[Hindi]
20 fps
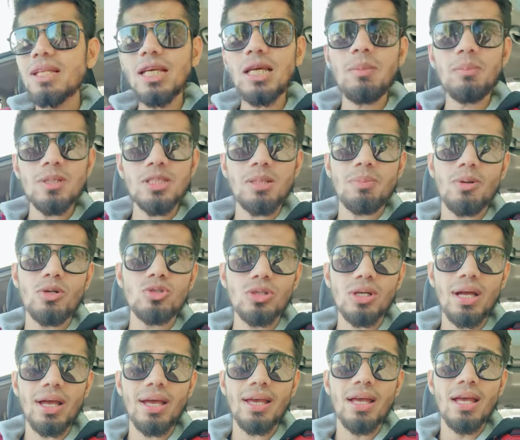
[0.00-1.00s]
बंदे के पीछे पड़
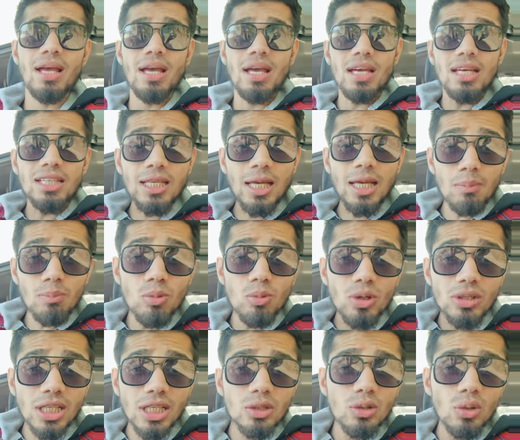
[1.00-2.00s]
चुका है ये
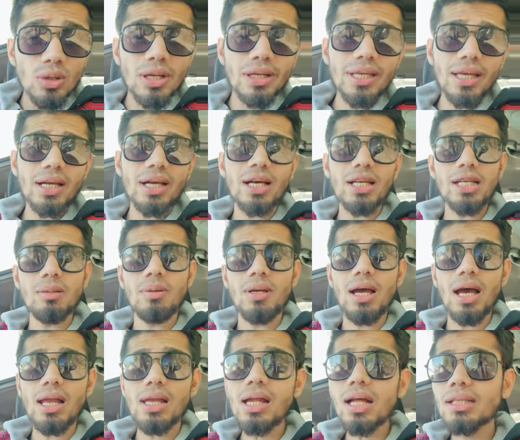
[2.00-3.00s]
मुर्तद होने के करीब है
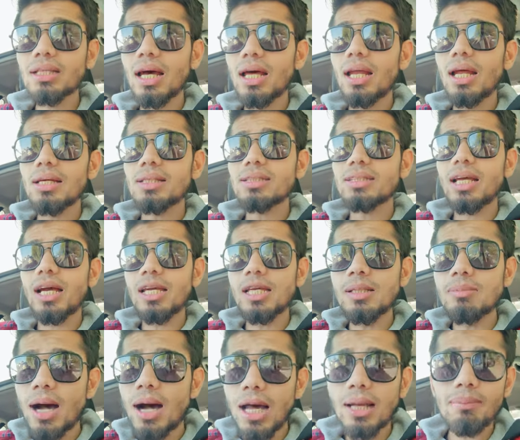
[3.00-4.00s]
अल्लाह ताला इसका
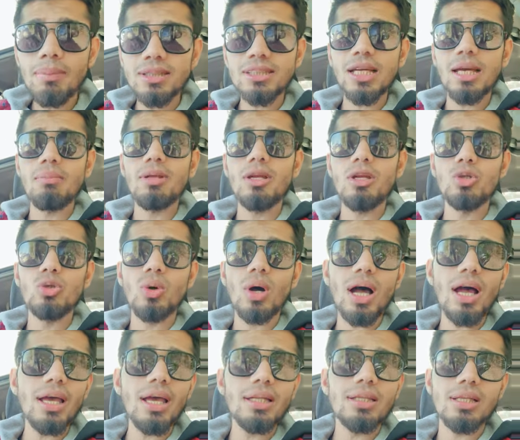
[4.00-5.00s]
ईमान बचाए मेरी
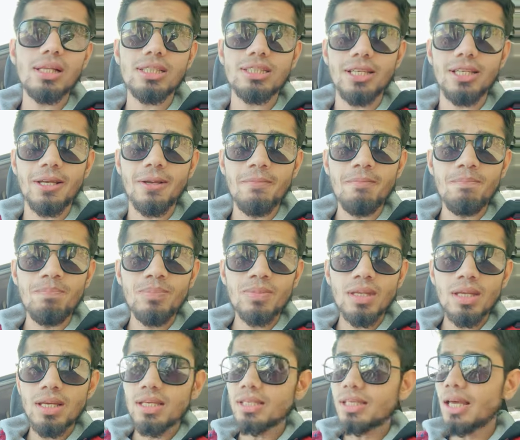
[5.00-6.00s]
दुआ है दिल से
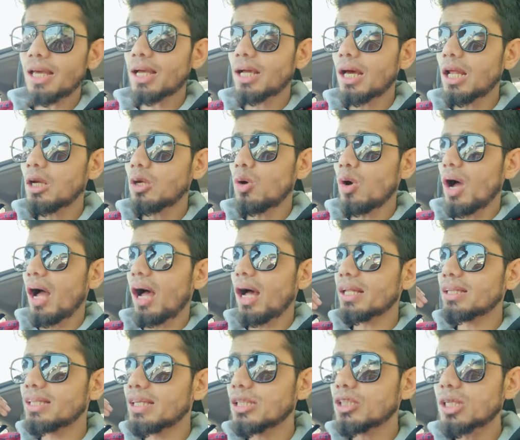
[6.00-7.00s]
ये कल को
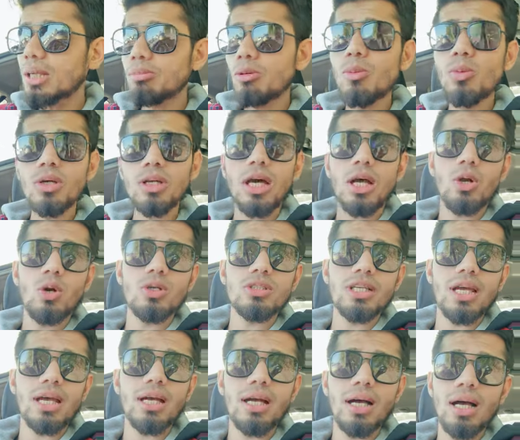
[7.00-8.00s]
अहादीस के भी मुनकर हो
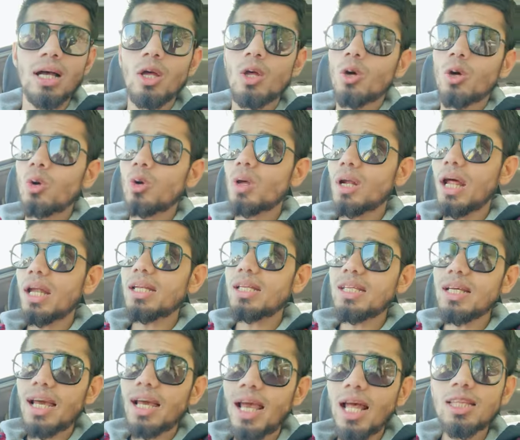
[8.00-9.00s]
जाएगा कुरान
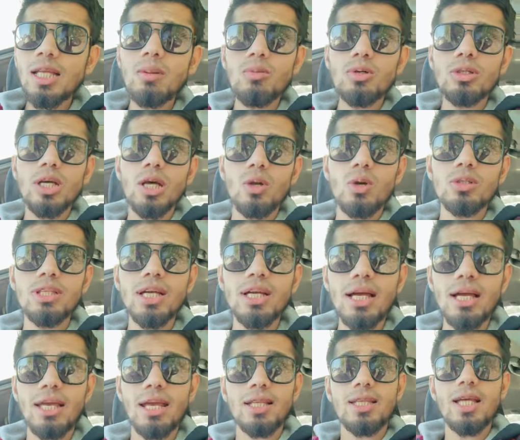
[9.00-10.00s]
की आयात का मुनकर हो
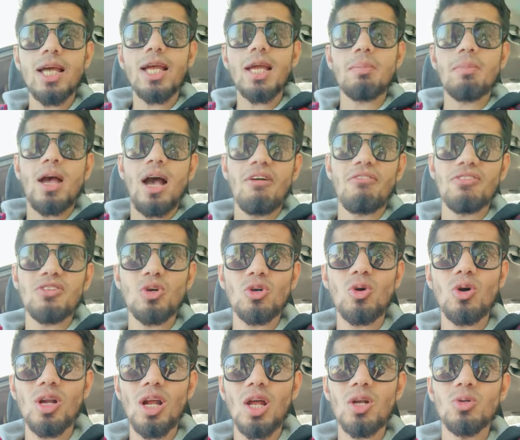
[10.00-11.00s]
जाएगा कहता है कि मैं हाफिज
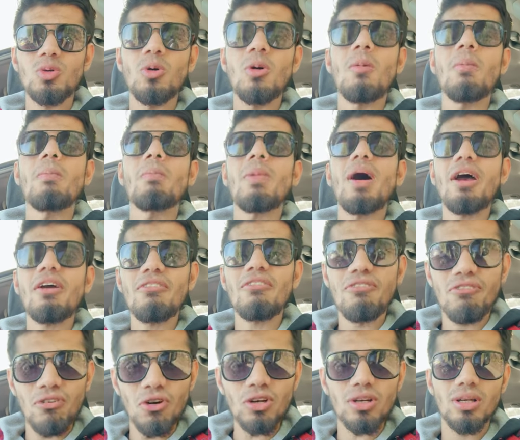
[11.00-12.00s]
कुरान हूँ माई
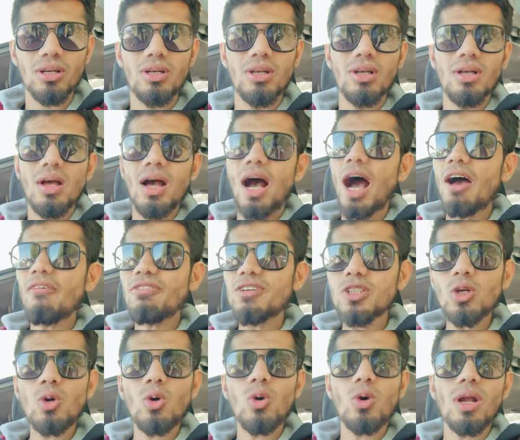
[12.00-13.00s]
फुट
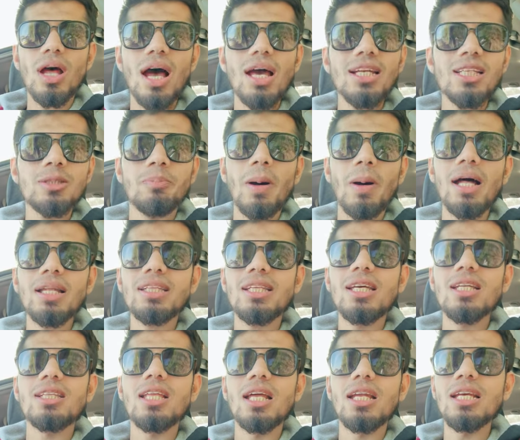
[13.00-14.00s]
हाफिज कुरान इस बात
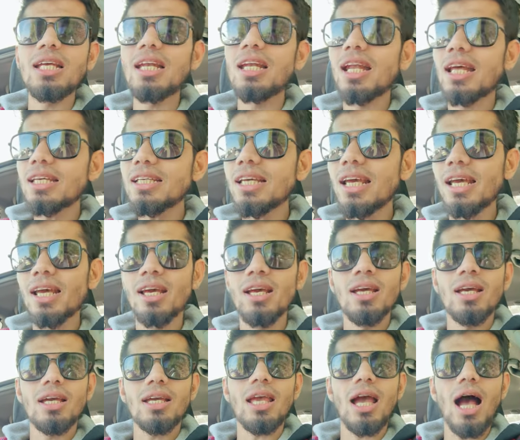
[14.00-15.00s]
की दलील नहीं है
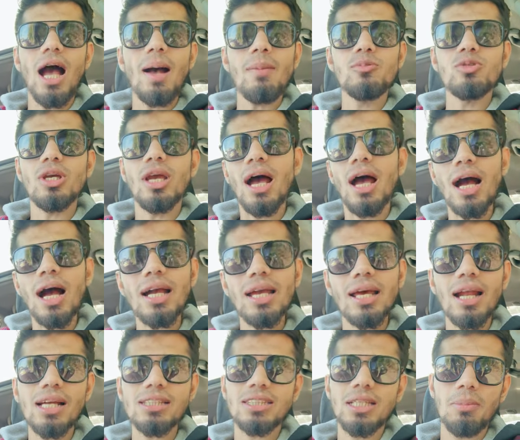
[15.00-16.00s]
कि आप जो है हक
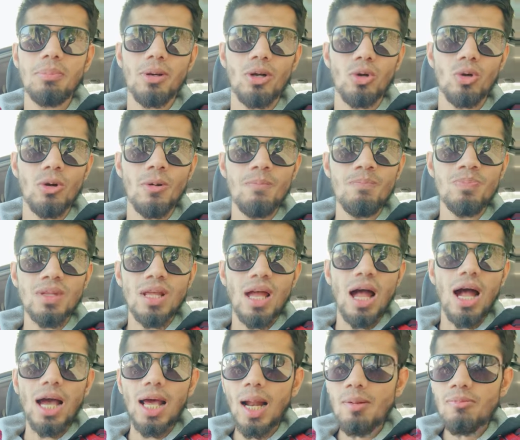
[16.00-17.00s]
के रास्ते पर हो
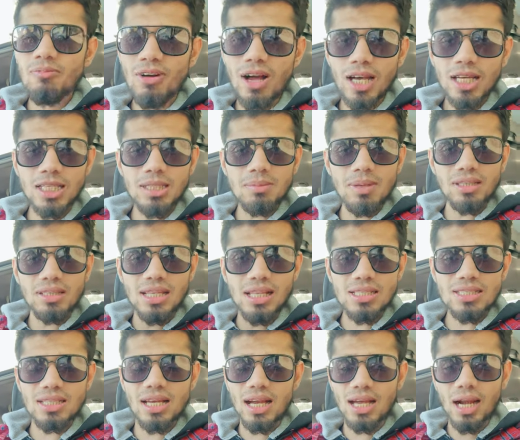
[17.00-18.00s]
अगर आप वाकई में
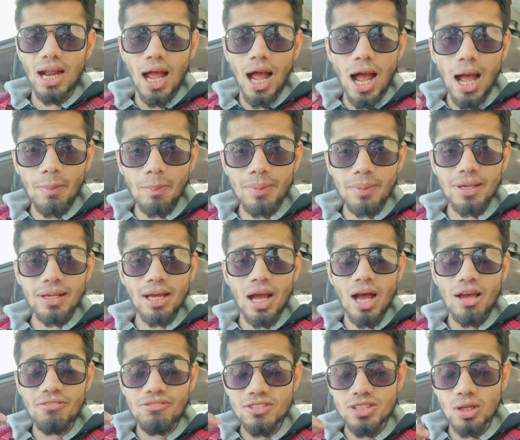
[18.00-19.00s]
दिल से अगर आपने
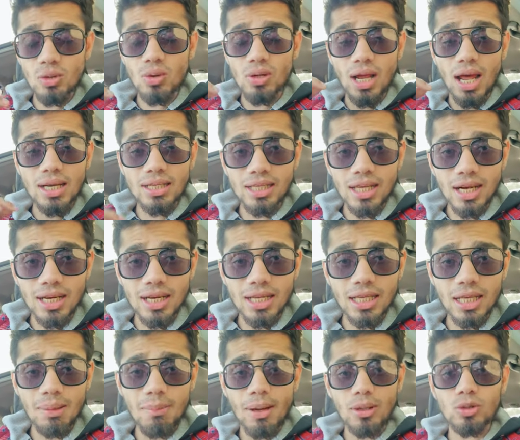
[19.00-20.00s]
हाफिज कुरान
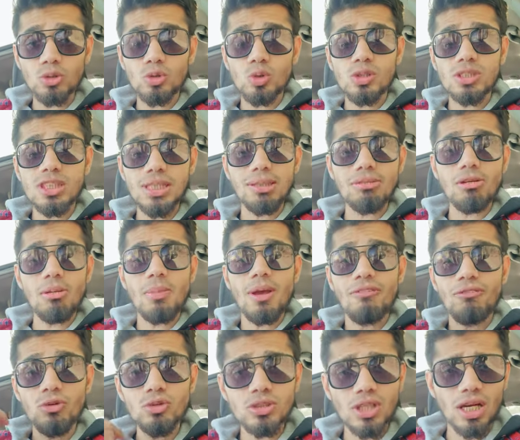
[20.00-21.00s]
करने के बाद उसको सीने में
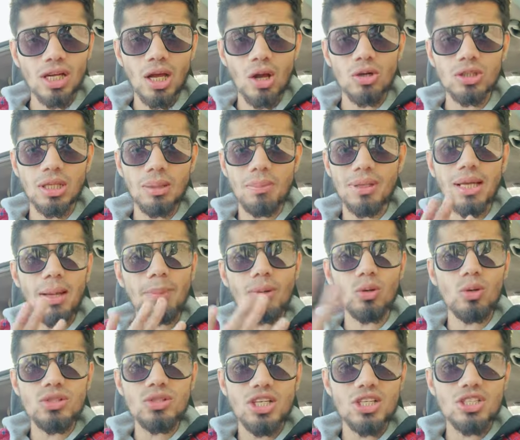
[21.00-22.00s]
महफूज रखा होता मैं यहाँ पर
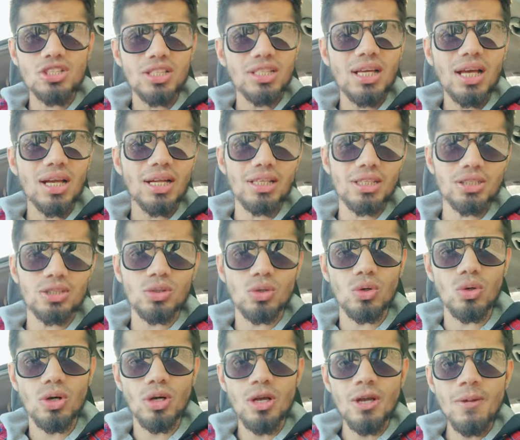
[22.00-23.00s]
कोई जज नहीं कर रहा किसी
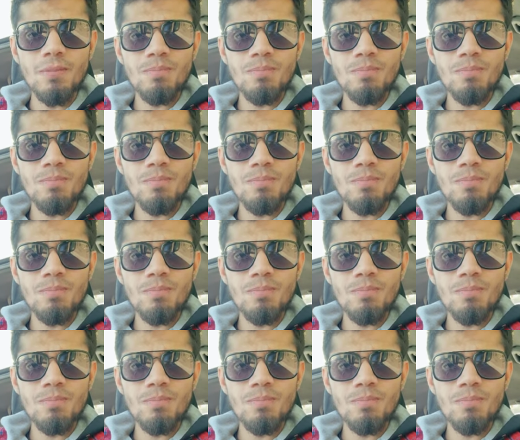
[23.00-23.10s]
को